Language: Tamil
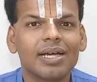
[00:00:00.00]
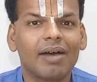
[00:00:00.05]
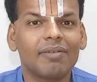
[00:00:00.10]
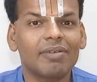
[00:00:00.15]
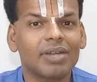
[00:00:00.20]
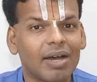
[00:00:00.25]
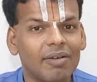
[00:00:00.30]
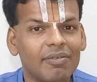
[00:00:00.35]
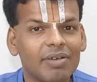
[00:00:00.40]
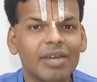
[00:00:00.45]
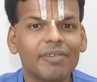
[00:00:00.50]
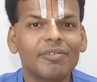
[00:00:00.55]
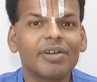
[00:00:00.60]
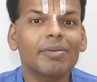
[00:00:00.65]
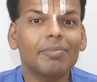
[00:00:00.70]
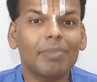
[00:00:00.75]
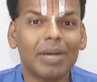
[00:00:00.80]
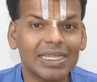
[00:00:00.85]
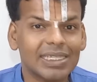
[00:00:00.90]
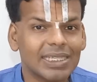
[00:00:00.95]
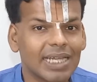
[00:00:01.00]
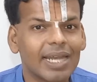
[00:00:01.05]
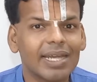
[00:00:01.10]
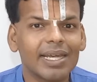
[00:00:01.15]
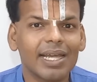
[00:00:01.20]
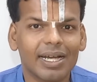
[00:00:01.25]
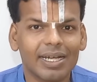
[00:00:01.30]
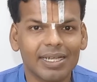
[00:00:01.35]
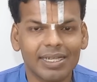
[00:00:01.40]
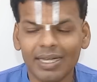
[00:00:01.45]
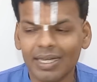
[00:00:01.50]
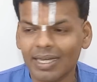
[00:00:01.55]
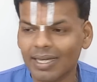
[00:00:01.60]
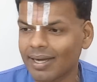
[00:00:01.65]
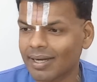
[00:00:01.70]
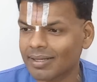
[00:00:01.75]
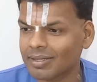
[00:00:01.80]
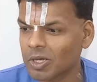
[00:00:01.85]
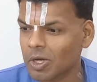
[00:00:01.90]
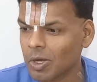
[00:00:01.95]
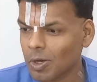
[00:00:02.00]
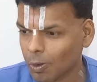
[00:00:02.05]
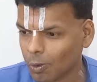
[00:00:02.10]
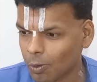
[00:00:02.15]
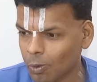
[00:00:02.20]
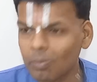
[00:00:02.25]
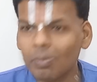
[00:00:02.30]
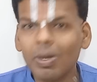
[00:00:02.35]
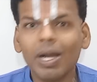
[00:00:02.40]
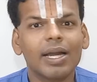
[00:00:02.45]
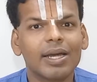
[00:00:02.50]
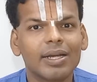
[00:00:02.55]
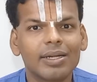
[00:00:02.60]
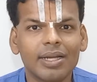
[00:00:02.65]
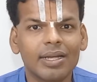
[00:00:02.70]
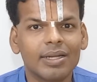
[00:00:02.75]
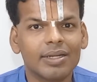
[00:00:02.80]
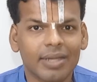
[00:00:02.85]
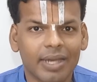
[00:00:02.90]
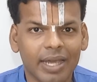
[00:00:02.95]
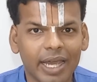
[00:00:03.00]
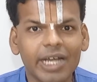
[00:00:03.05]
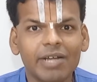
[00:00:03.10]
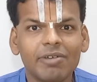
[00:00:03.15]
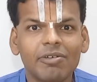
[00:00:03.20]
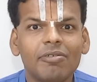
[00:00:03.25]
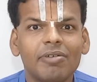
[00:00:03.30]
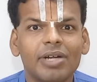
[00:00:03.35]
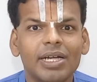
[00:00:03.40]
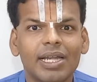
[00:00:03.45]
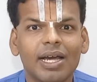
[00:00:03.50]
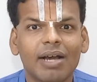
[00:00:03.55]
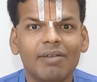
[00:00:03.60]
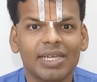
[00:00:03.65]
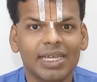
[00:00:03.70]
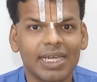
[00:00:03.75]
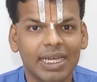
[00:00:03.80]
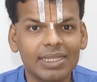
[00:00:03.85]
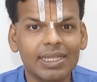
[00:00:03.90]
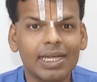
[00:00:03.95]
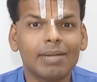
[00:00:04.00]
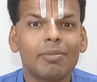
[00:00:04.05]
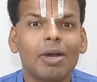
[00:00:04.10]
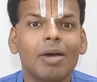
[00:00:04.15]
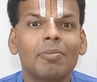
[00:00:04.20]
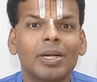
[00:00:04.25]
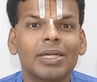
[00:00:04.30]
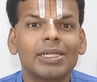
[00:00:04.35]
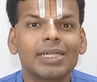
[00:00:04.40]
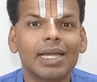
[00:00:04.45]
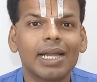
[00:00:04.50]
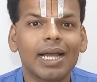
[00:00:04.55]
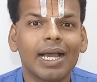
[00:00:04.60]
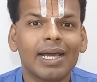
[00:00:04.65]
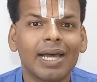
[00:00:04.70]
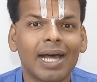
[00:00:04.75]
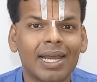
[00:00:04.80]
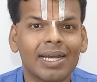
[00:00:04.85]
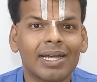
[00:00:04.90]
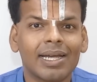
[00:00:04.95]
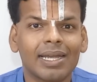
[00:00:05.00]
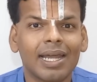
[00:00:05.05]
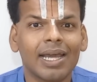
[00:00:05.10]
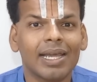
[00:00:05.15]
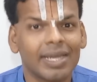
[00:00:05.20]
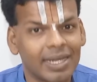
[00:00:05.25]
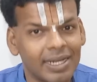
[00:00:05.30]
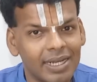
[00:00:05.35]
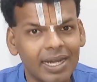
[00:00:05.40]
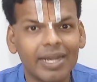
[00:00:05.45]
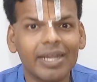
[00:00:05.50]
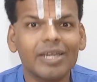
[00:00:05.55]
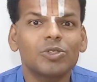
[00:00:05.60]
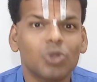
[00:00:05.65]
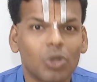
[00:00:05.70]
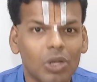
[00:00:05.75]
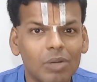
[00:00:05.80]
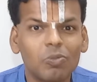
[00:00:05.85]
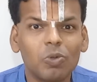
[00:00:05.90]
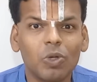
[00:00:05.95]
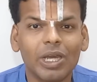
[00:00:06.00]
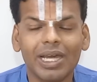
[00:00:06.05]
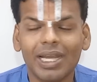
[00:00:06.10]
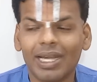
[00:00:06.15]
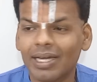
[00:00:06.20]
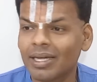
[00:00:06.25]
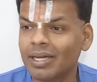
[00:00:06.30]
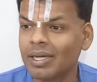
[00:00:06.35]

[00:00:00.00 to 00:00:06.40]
அவன் அவனை விட பலசாலியாக இருக்கிறான் கும்பகர்ணன் கேட்கவே வேண்டாம் அவன் எந்திரமா மனுஷனா அரக்கனா என்னன்னே சொல்ல முடியலை